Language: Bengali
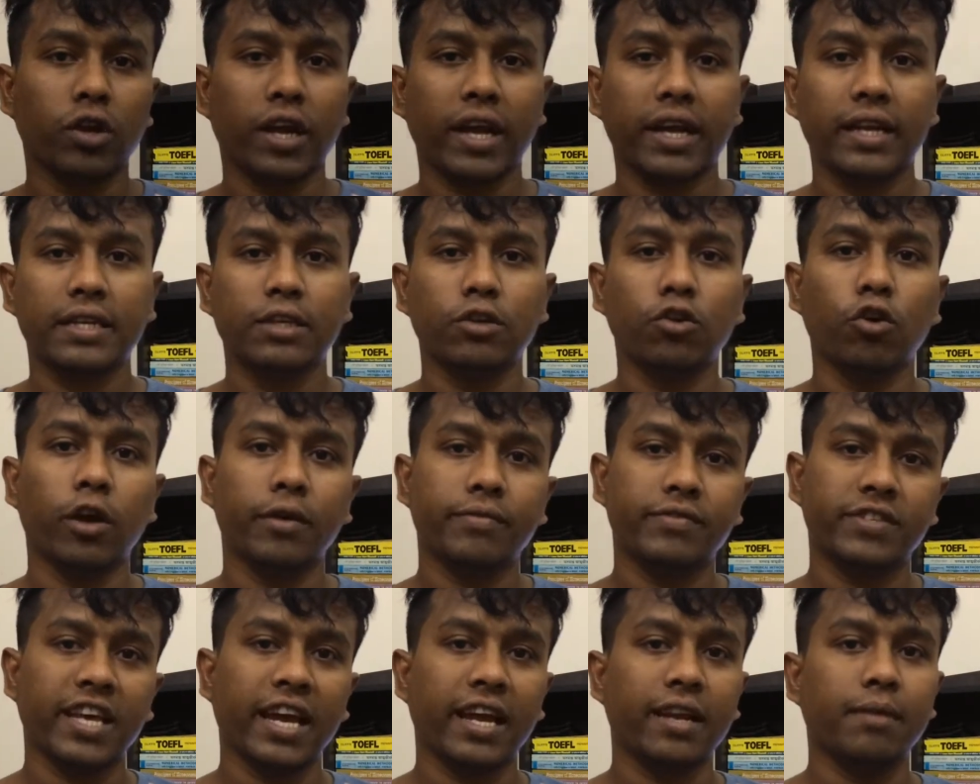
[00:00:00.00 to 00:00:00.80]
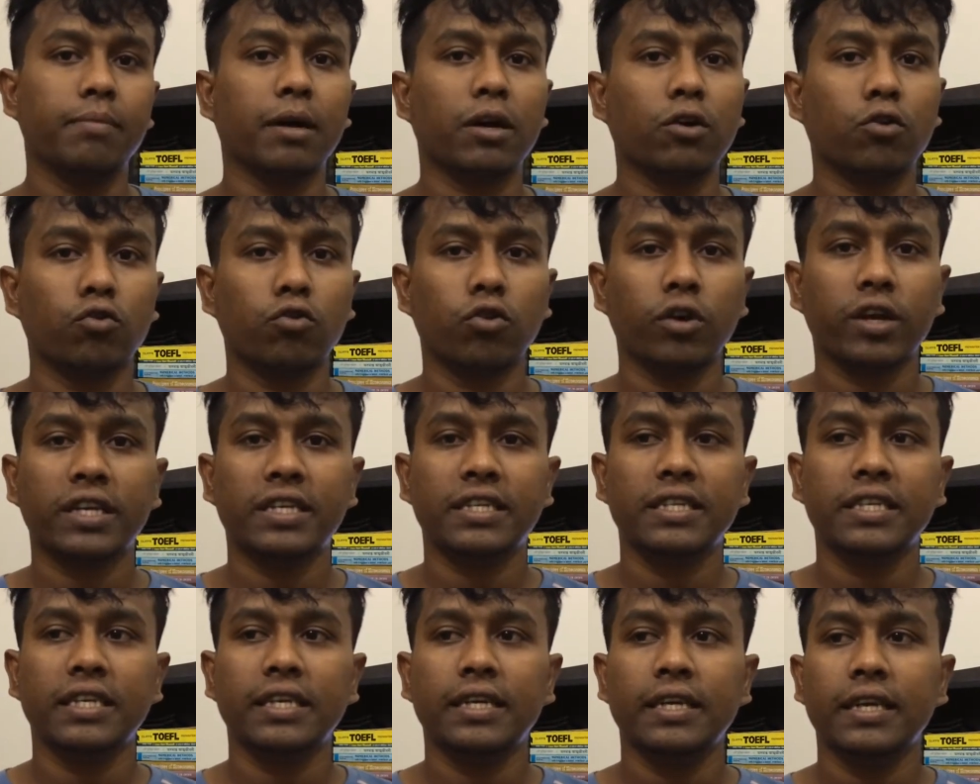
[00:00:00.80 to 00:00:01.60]
কোনো একটি ওয়েবসাইট বা কোনো
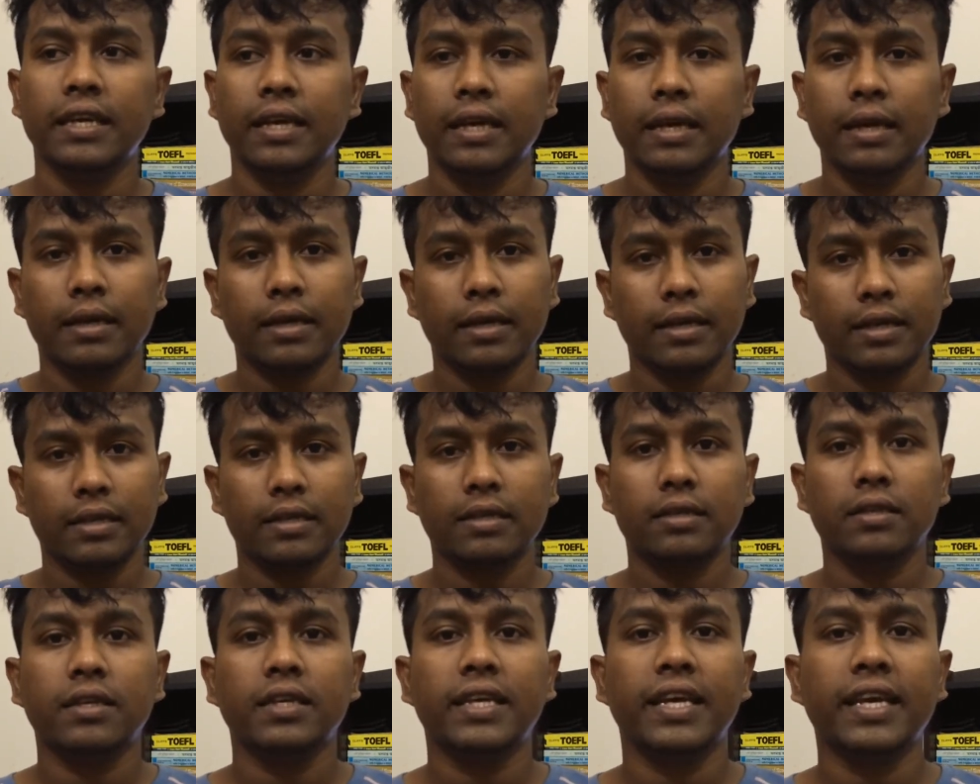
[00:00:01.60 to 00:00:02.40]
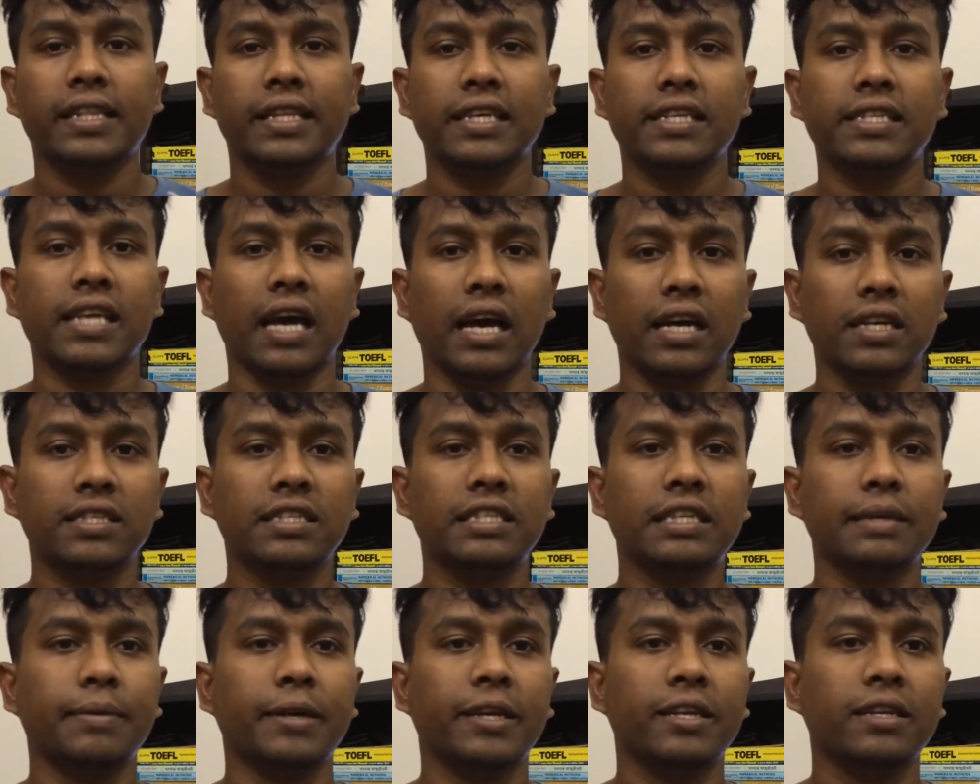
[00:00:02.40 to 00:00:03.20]
একটি ইয়েতে সার্চ
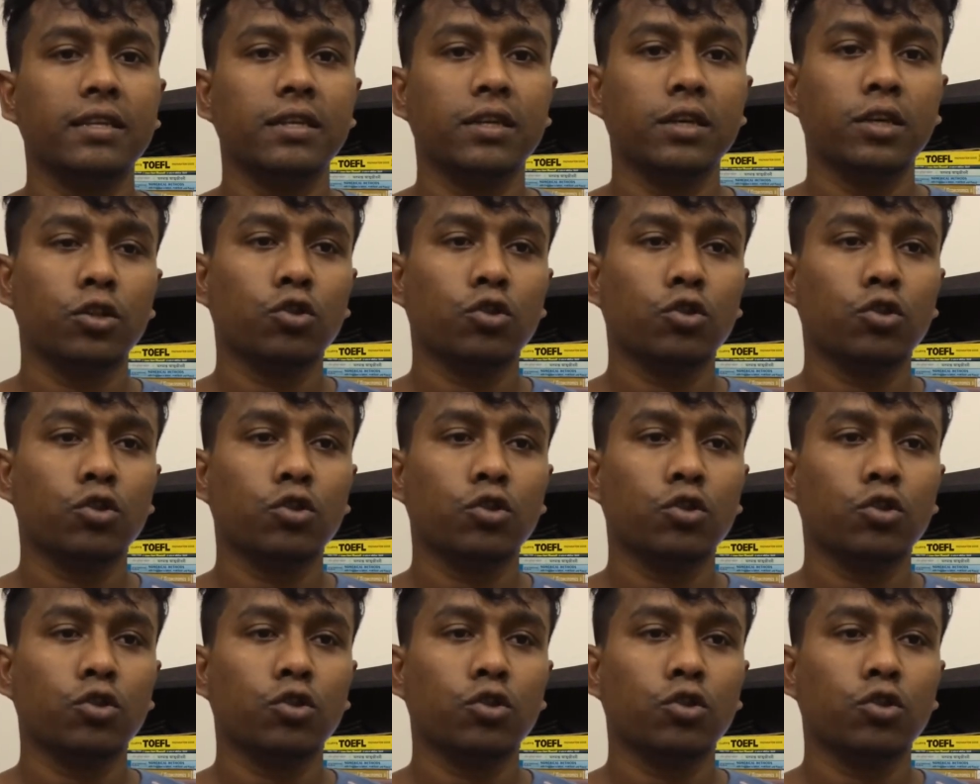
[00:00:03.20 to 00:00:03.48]
দিবেন